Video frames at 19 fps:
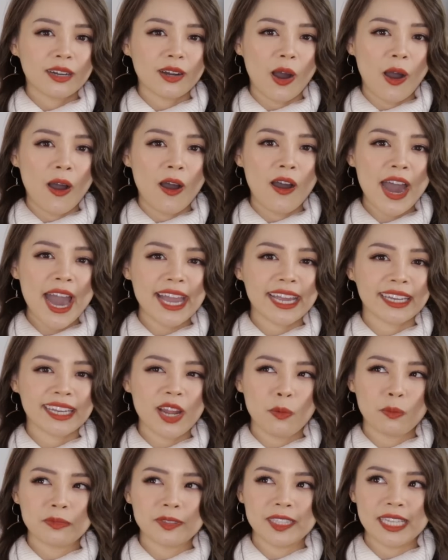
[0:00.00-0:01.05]
có hành
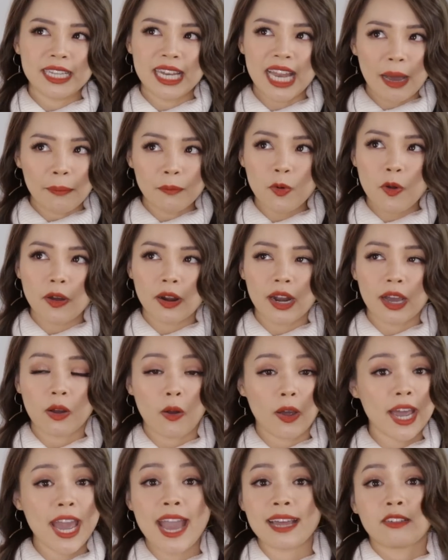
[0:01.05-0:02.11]
động gì lắm hoặc là
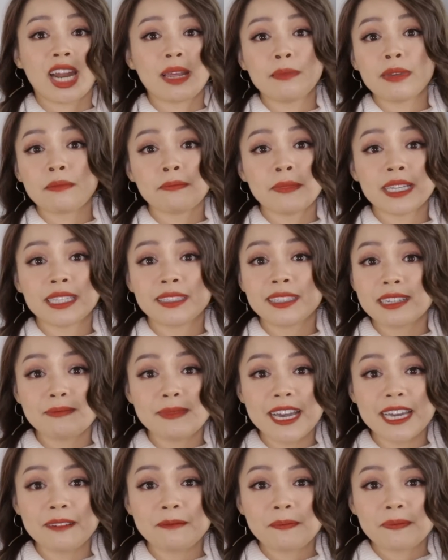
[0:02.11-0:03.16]
có cái hàng ấy mình mình chưa
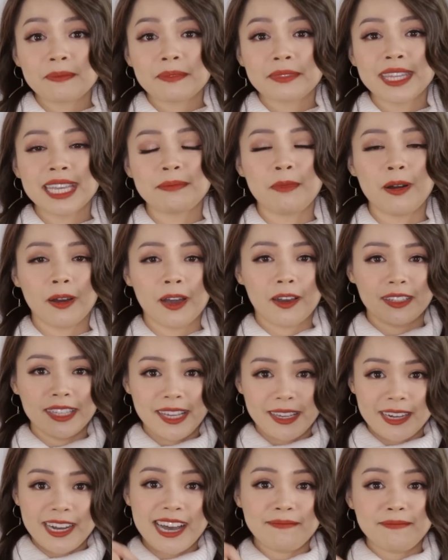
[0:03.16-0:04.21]
biết thì mọi người có
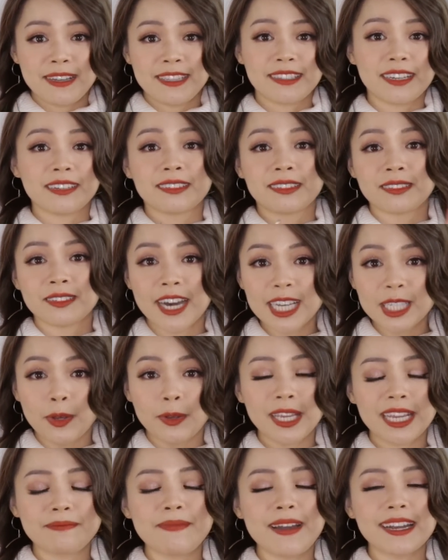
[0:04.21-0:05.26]
thể comment ở dưới cho
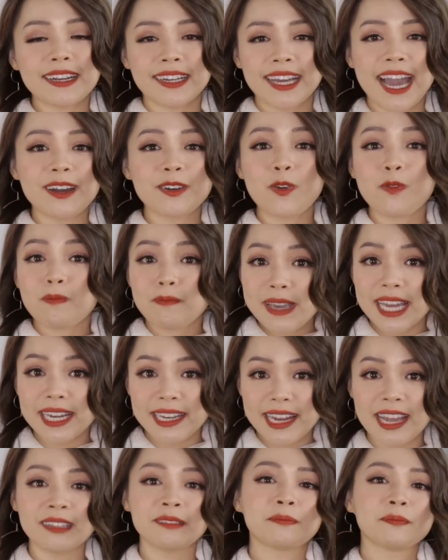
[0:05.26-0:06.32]
những bạn khác cùng biết
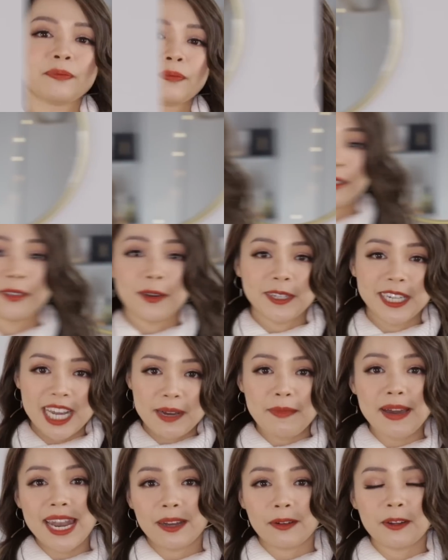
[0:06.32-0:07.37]
nhá rồi nếu
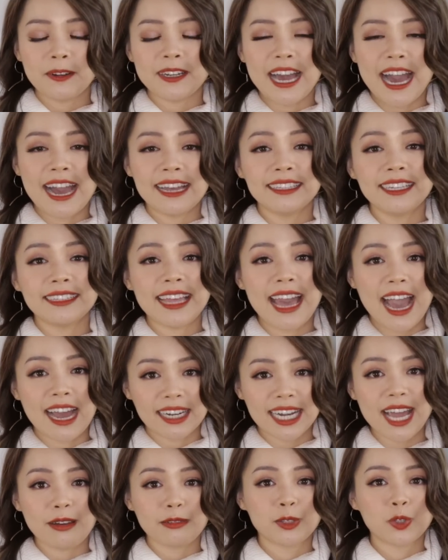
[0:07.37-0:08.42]
bạn là con gái thì
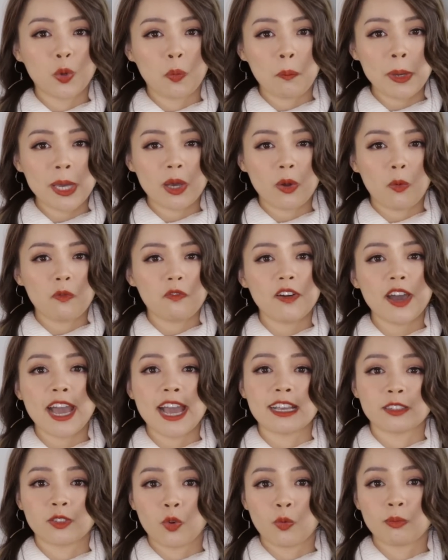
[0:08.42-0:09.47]
tháng nào chúng mình cũng
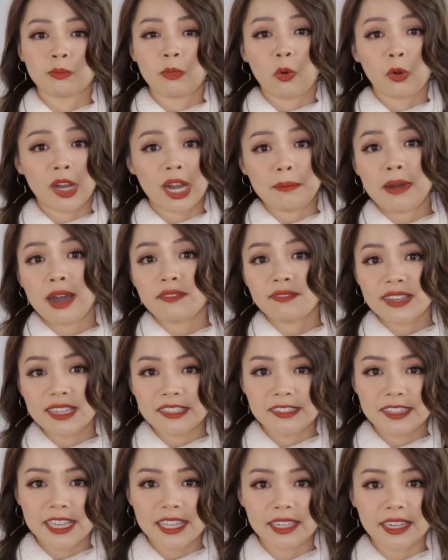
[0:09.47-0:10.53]
phải dùng một là băng vệ
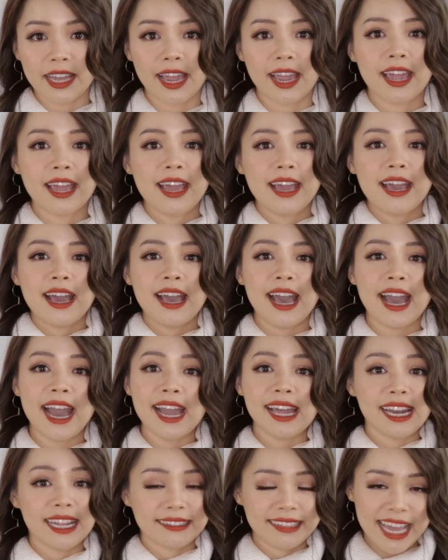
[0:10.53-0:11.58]
sinh này
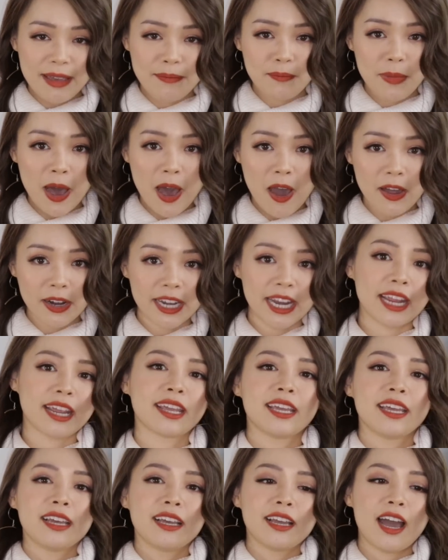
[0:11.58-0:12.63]
hai là tampon này
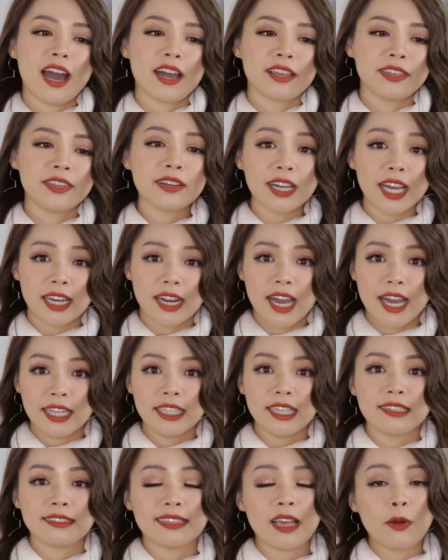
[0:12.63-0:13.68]
à, những cái đấy
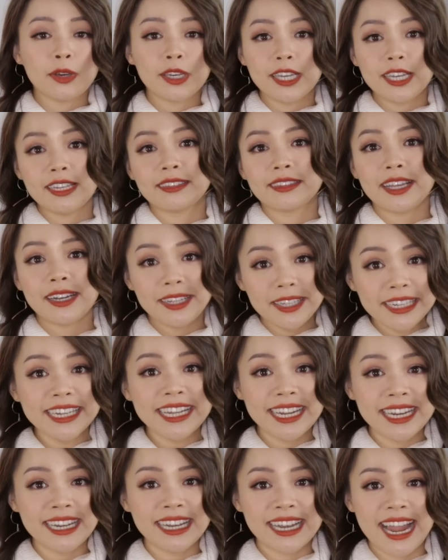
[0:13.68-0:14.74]
thì sau khi tất
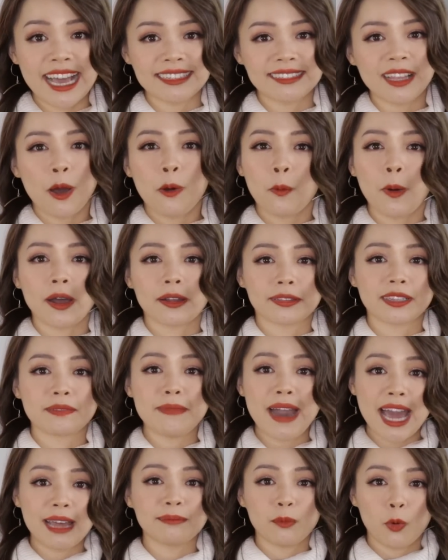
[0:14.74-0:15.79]
nhiên là sau khoảng từ
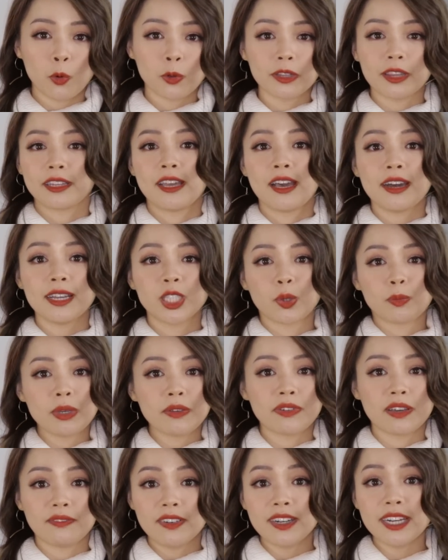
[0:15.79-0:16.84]
3 đến 4 tiếng chúng
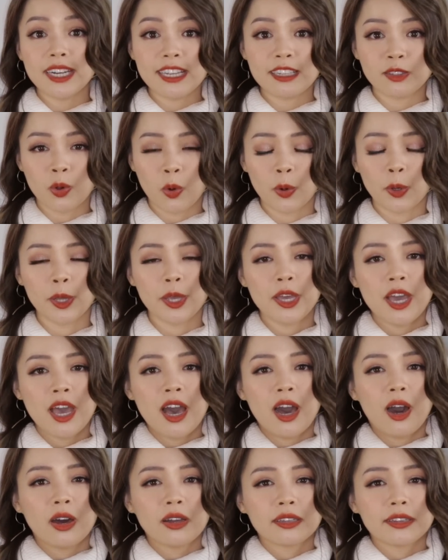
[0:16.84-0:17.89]
mình phải vứt đi rồi
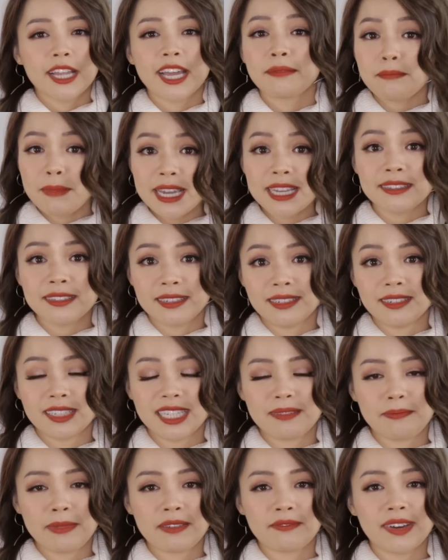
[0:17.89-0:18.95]
đến bây giờ
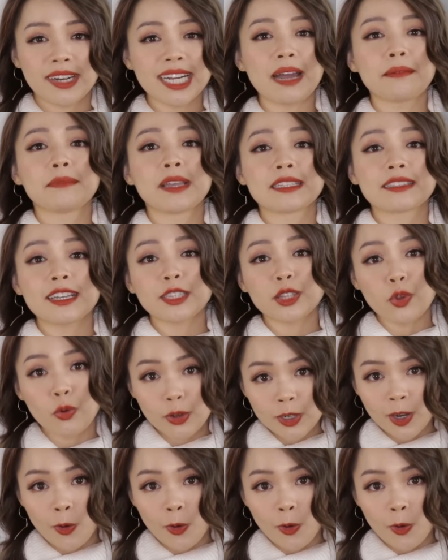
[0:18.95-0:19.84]
thì mình vẫn cảm thấy rất tội